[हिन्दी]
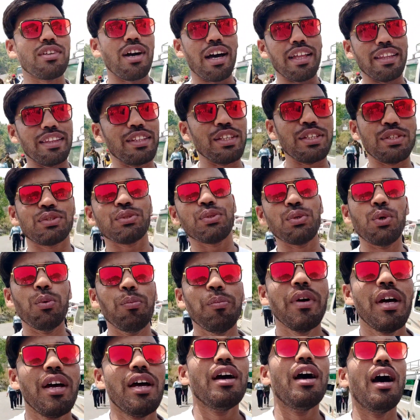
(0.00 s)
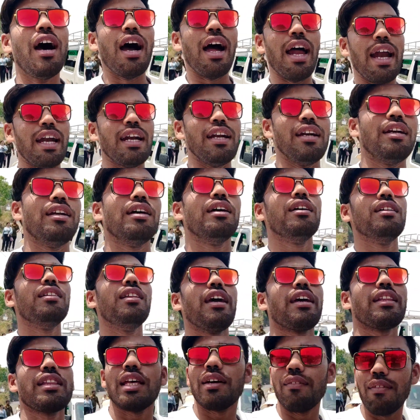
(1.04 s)
शांति स्तूप एंड uh,
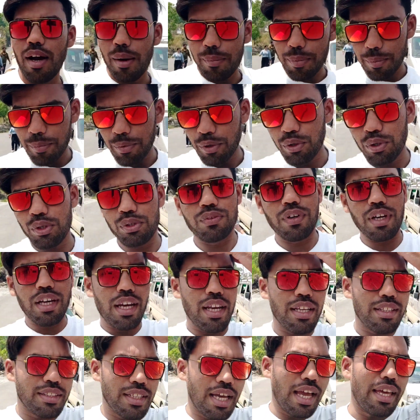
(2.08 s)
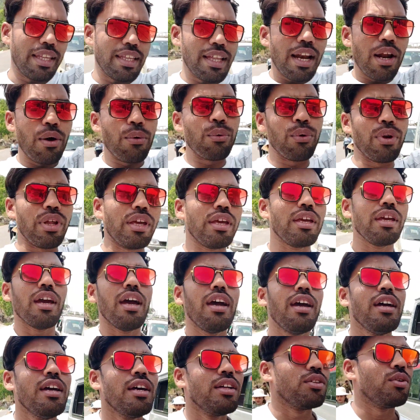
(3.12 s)
देखते हैं वहाँ पे वीडियोस वगैरह शायद अलाउड नहीं
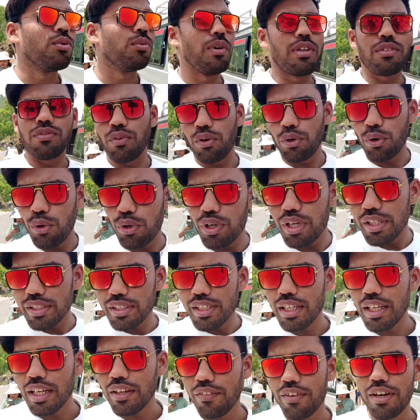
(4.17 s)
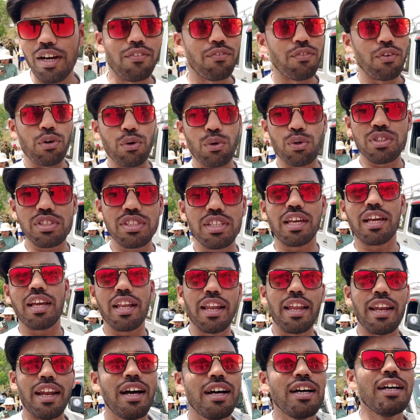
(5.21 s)
है तो बस फ़ोटो ही खींचेंगे फिर आप फोटोज़ देख
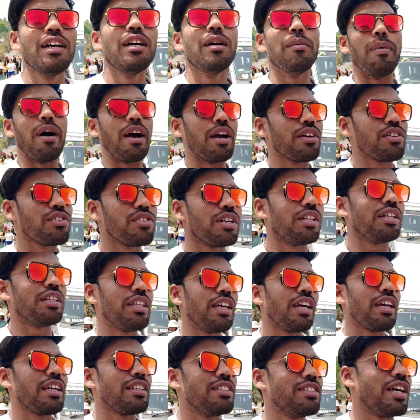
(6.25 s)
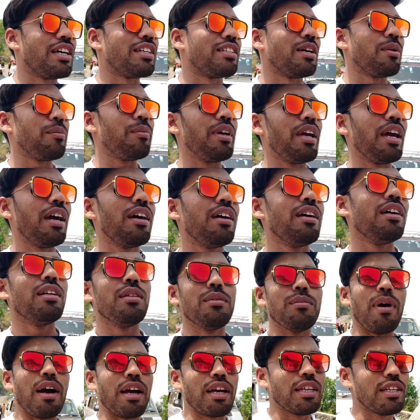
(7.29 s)
लेना बाकी चलते हैं कि जैसा भी है
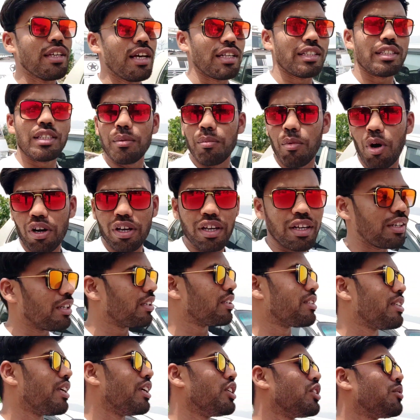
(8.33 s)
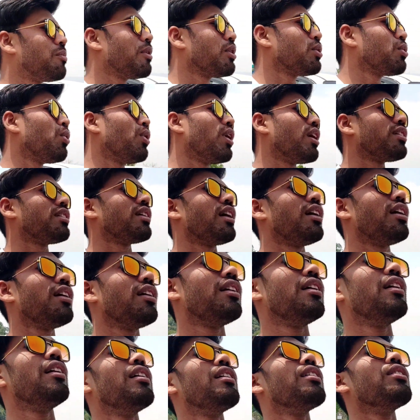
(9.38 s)
बाकी यहाँ से वॉकिंग डिस्टेंस पे थोड़ा सा
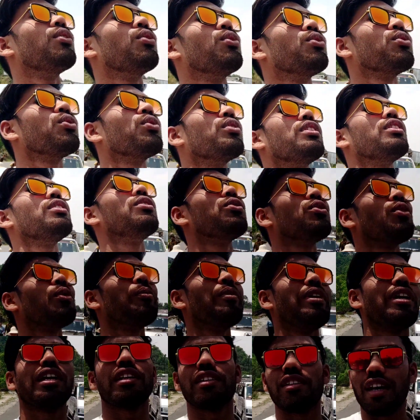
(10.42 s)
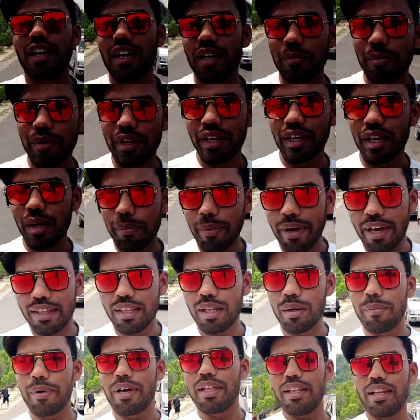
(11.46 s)
200-300 मीटर जाना पड़ेगा
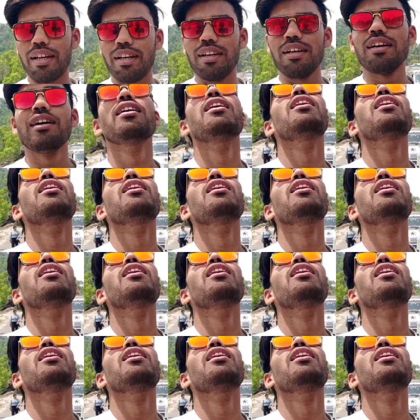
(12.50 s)
पैदल पैदल